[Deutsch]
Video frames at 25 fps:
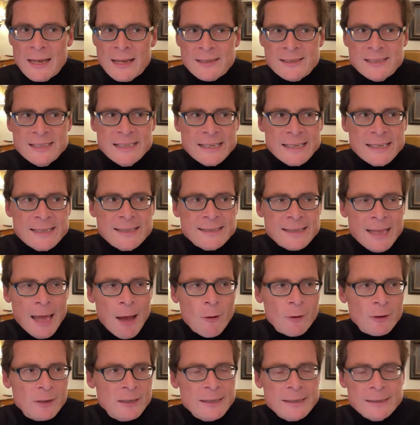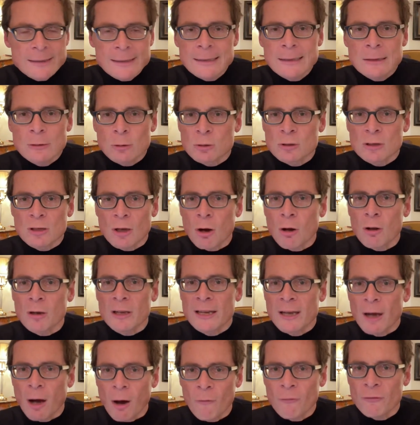Sie ist auch nicht die
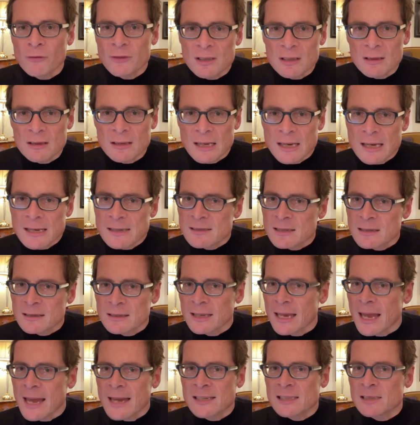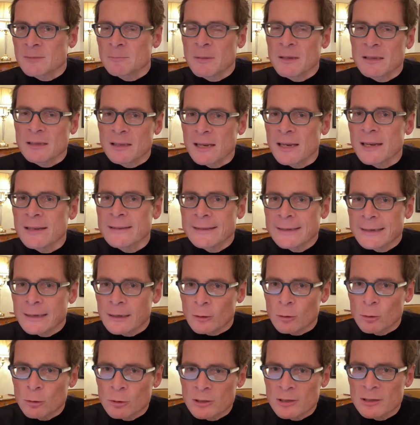totale Antithese. Die SPD, die
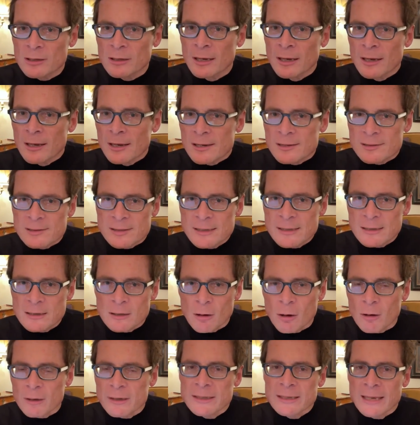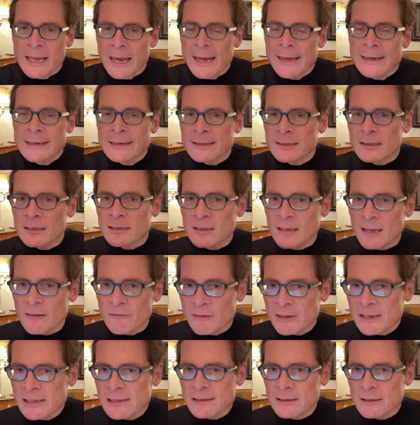Grünen sind da in ähnlichen
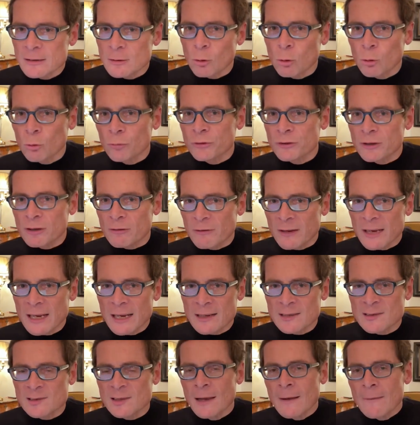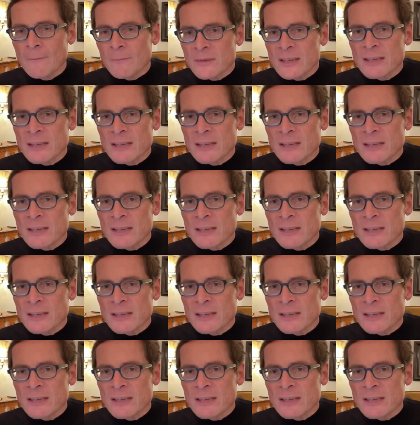Gefilden unterwegs.